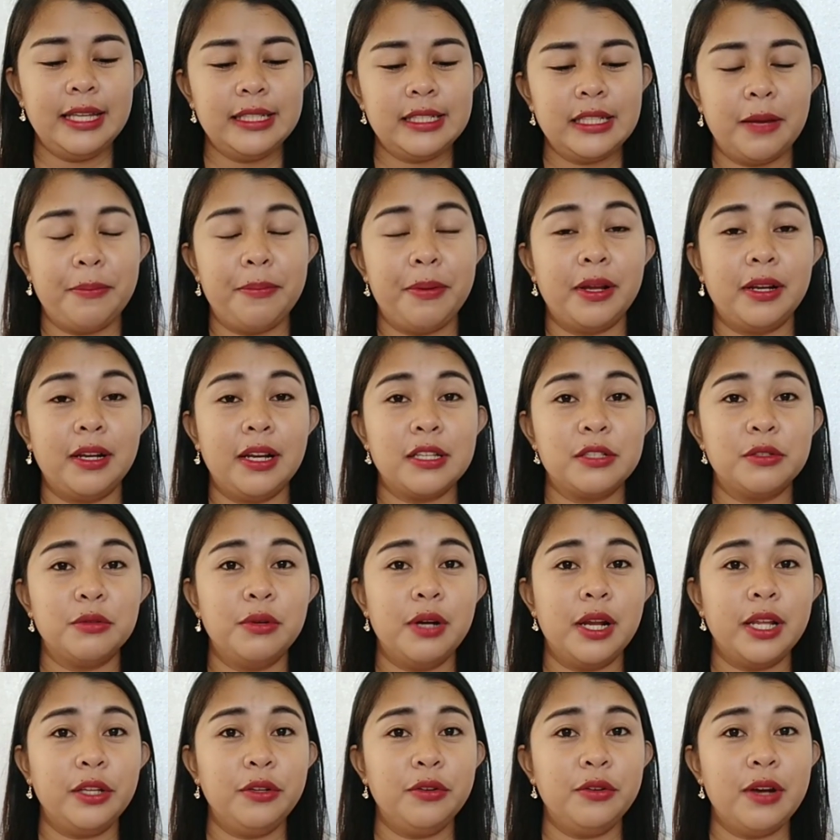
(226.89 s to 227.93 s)
Guys, kapag
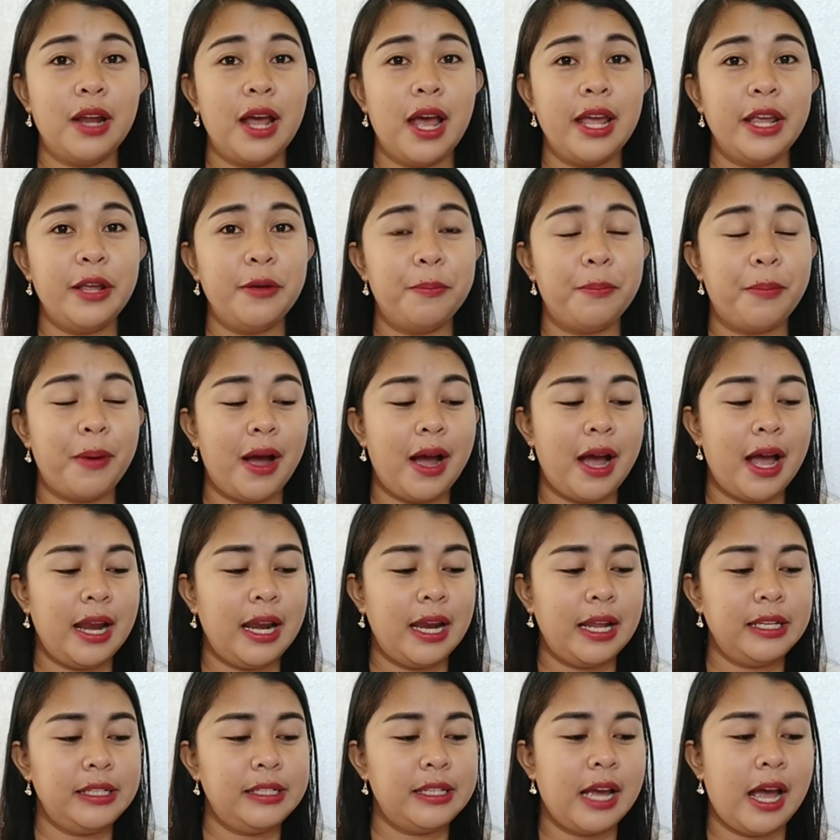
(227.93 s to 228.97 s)
nasulat nyo na yung
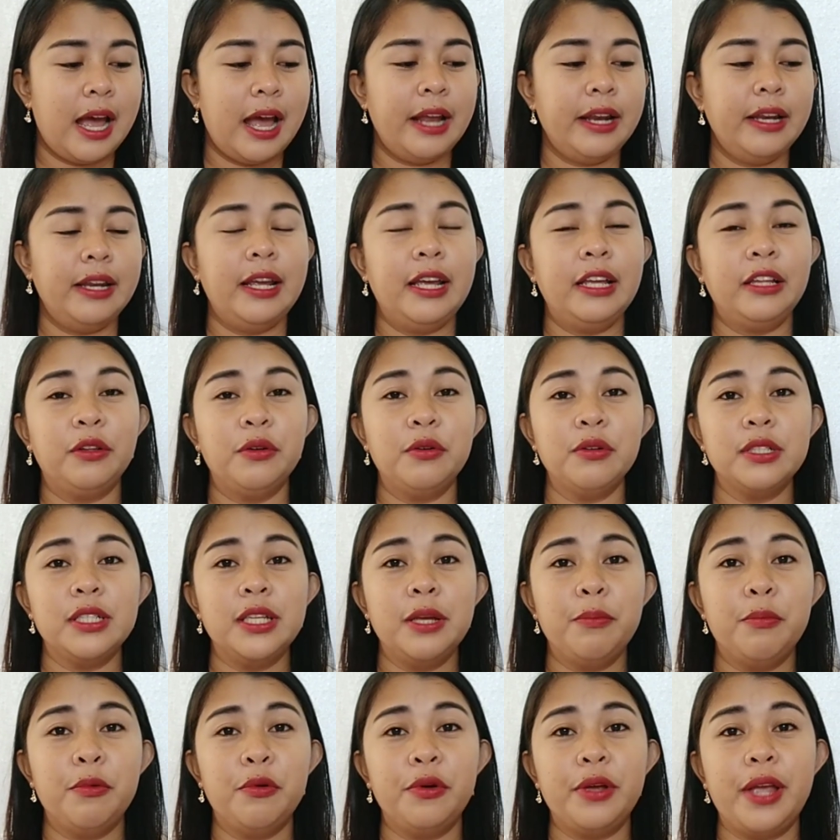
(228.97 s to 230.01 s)
pangalan dyan, itong
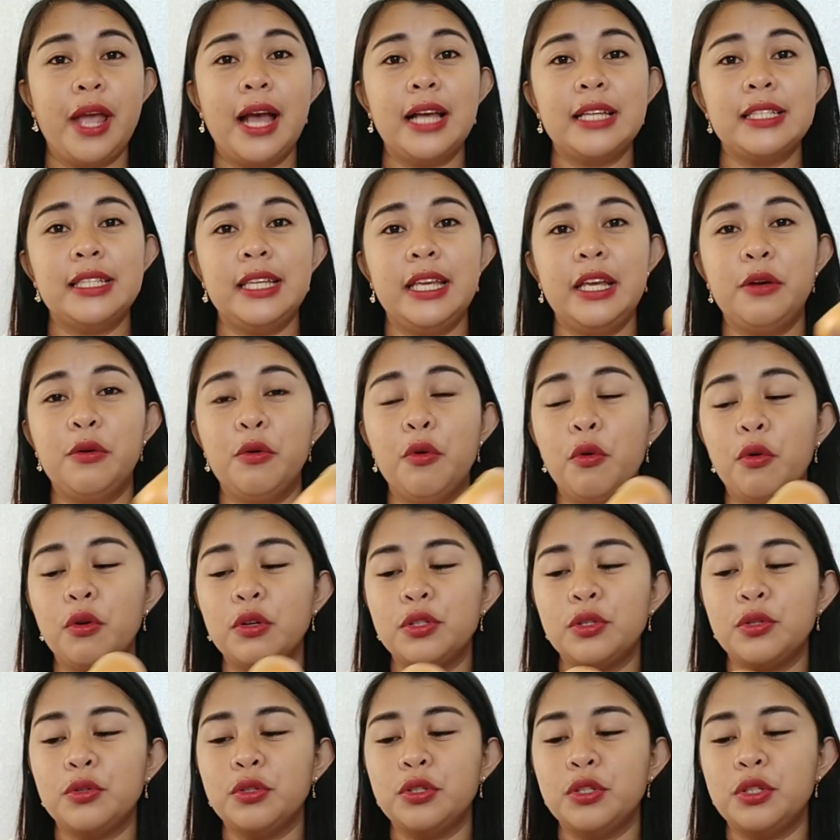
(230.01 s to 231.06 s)
sibuyas,
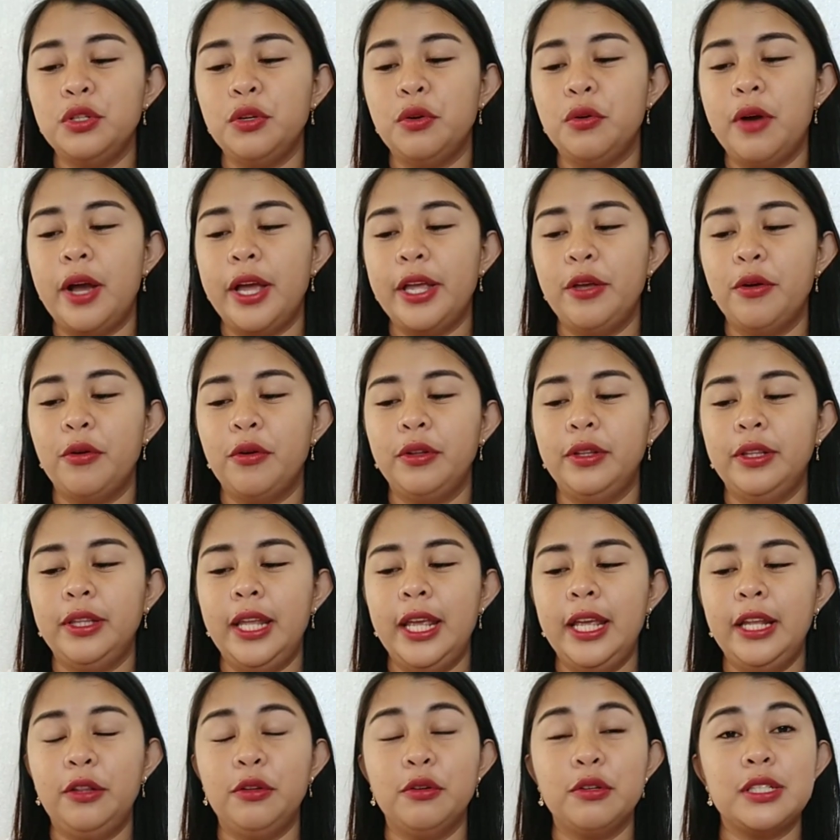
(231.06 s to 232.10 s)
ikukuskus nyo
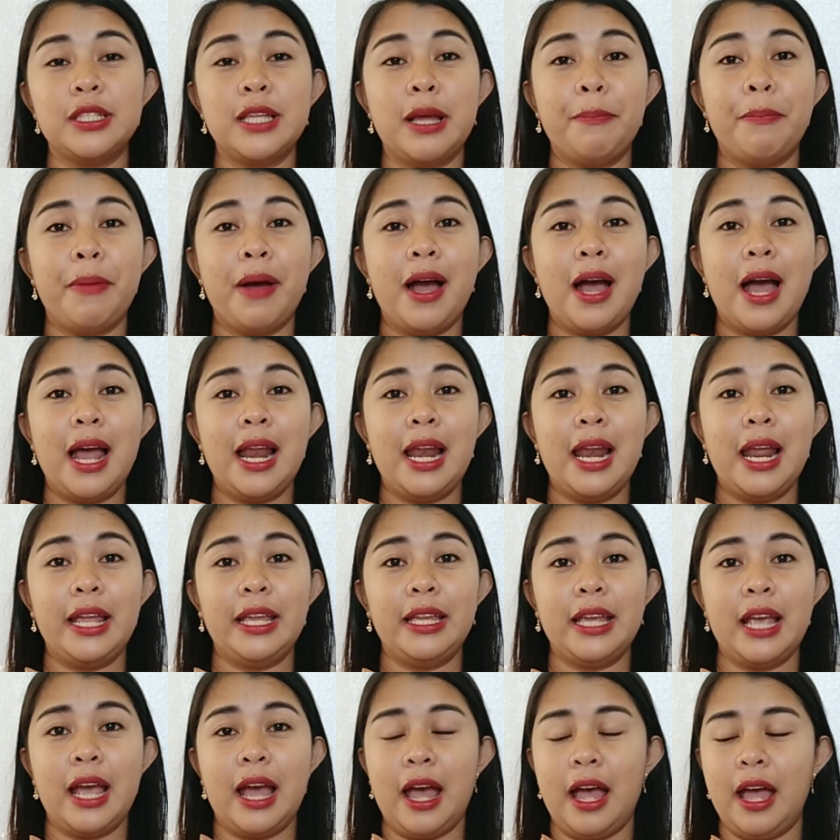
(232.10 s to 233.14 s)
ngayon dito sa
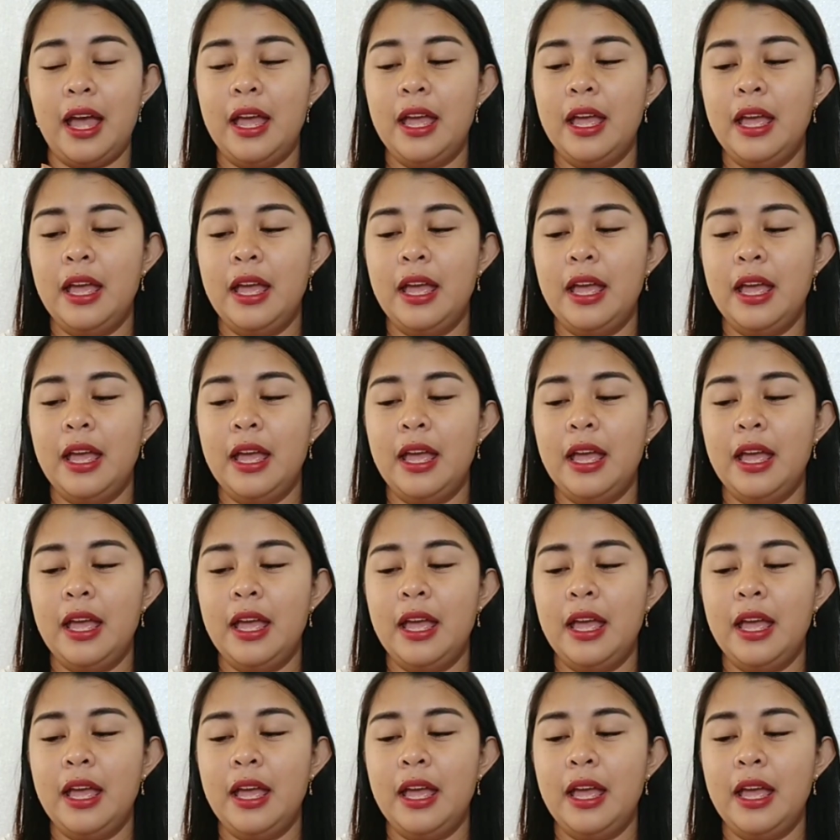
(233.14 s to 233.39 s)
pangalan niya.